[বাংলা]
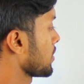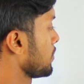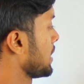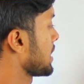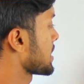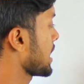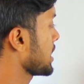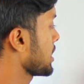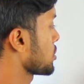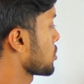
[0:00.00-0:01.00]
মিলে
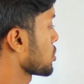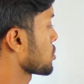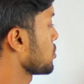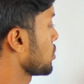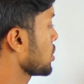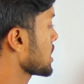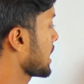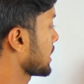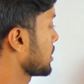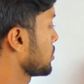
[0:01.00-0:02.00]
যায় এর জন্য শূন্য
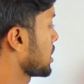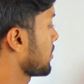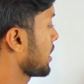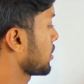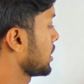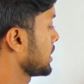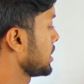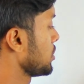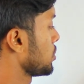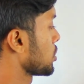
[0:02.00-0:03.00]
সাতকে দুই দ্বারা ভাগ করলে
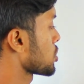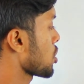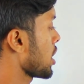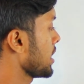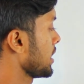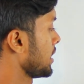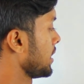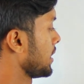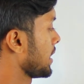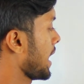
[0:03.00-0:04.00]
তিন দুগুণ ছয়
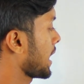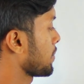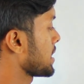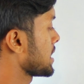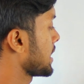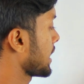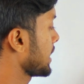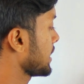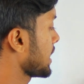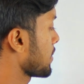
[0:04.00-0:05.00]
এক বেশি
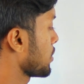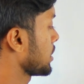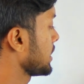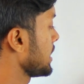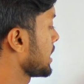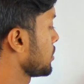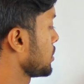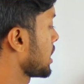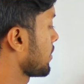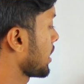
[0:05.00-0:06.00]
থাকে তারপর তিনকে
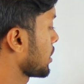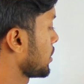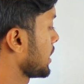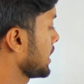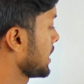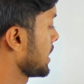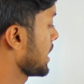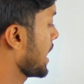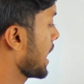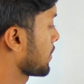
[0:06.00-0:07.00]
দুই দ্বারা ভাগ করলে
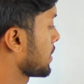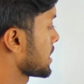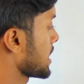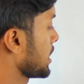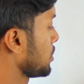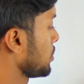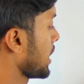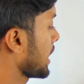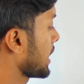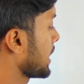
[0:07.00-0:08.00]
একবার যায় দুই
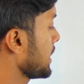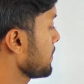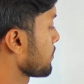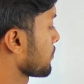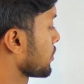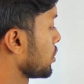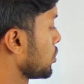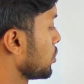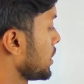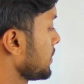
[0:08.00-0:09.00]
এককে
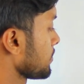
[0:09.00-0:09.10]
দুই